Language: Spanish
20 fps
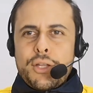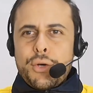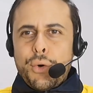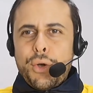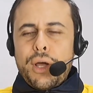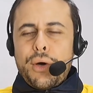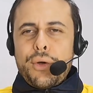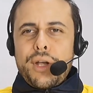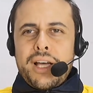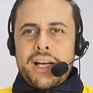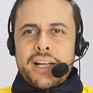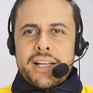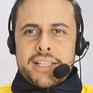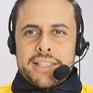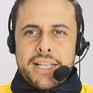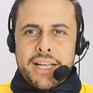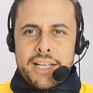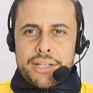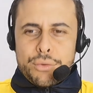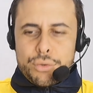Hola, hola,
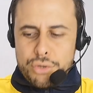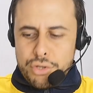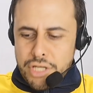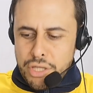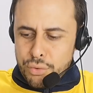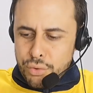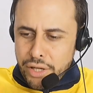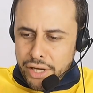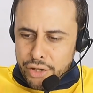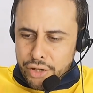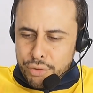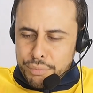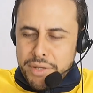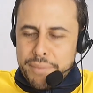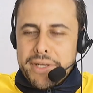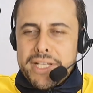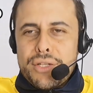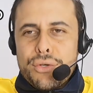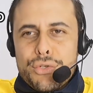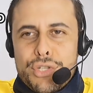¿qué tal? Gusto saludarlos,
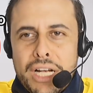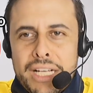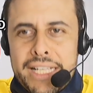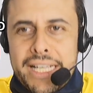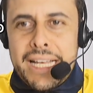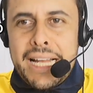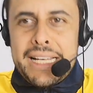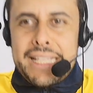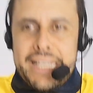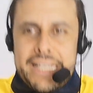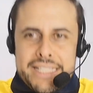bienvenidos al canal,